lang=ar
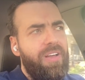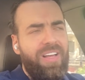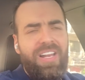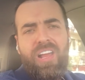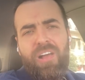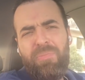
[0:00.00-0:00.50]

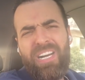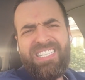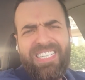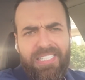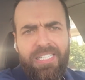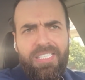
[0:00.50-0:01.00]
قناه عمرها
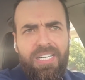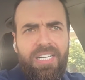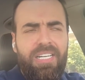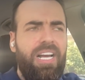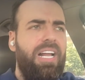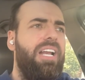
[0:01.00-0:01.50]
تسع
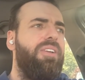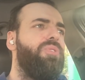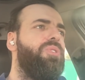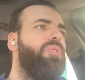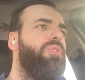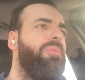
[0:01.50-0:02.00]
سنين على
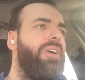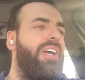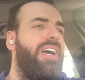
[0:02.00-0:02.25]
اليوتيوب